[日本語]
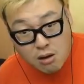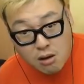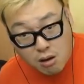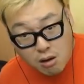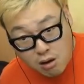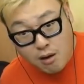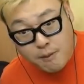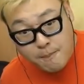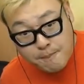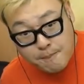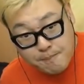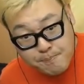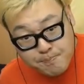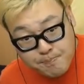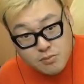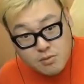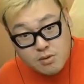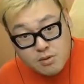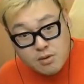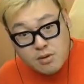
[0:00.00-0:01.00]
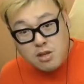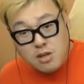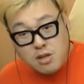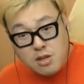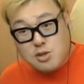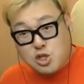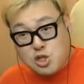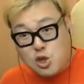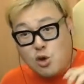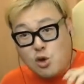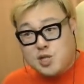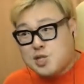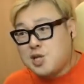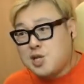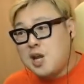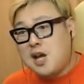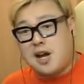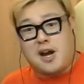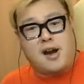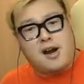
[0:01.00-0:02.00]
うん。でもそいつ
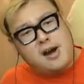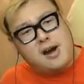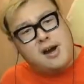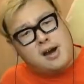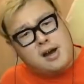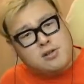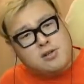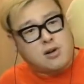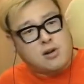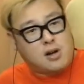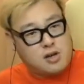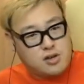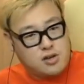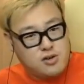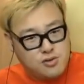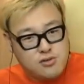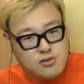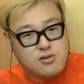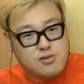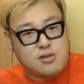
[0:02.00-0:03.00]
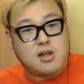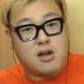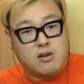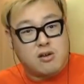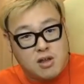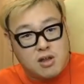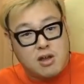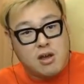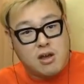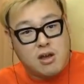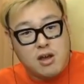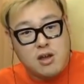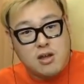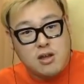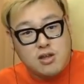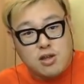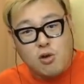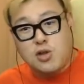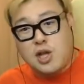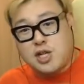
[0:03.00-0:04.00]
らが、はぁとか言うんだよ
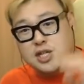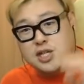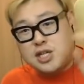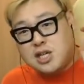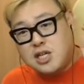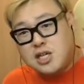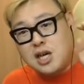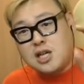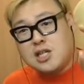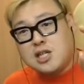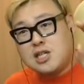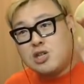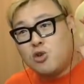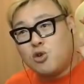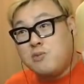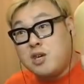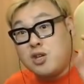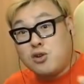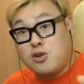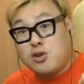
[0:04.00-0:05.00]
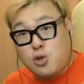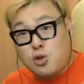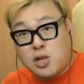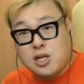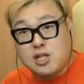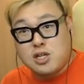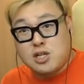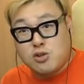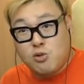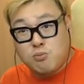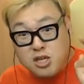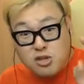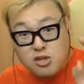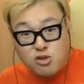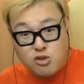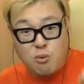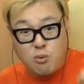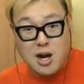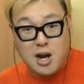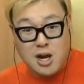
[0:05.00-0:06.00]
ね。ってことは深夜町を見る人たちの
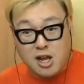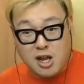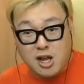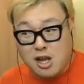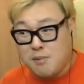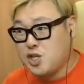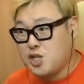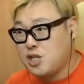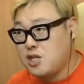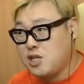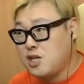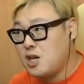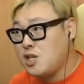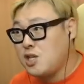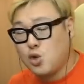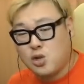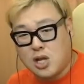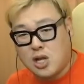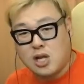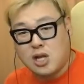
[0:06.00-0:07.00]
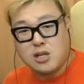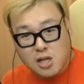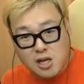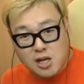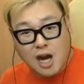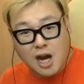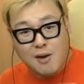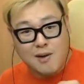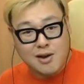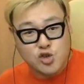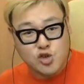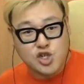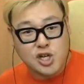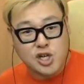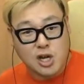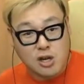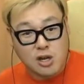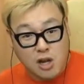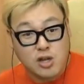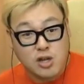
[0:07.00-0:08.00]
民度も上がれば深夜町だって変わる
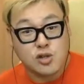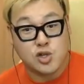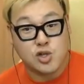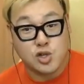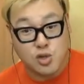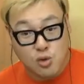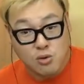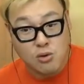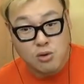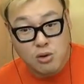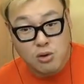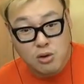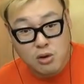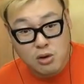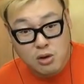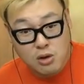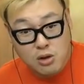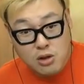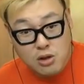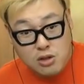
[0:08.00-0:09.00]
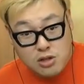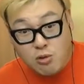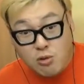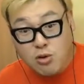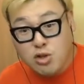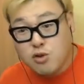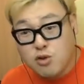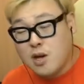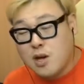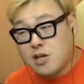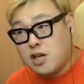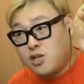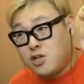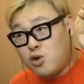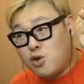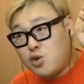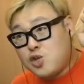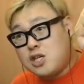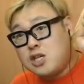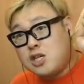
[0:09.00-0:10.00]
しかないんですよ。ってことは結
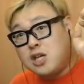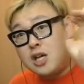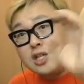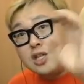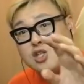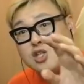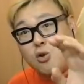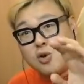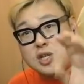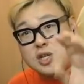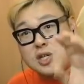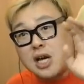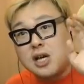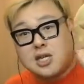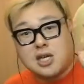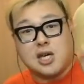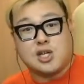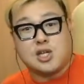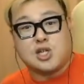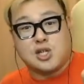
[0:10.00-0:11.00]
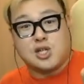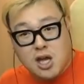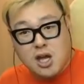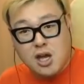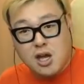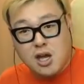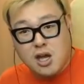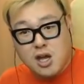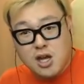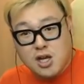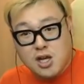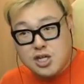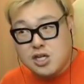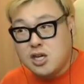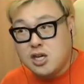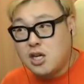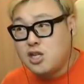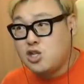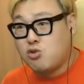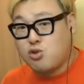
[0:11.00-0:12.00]
局深夜町をキャッキャして、深
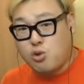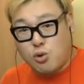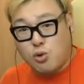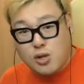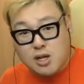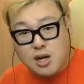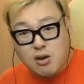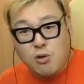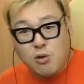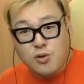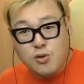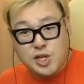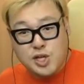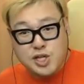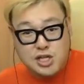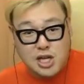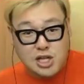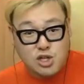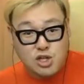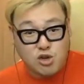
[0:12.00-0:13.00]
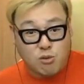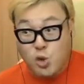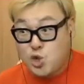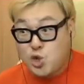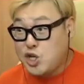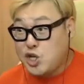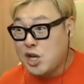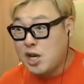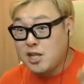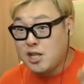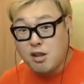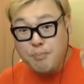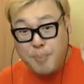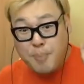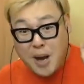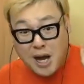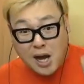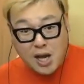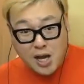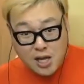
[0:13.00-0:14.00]
夜町取り囲んで深夜町持ち上げてる
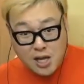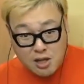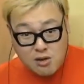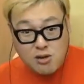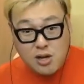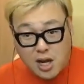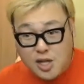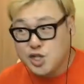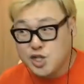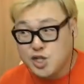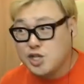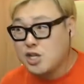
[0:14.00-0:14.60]
バカがいるから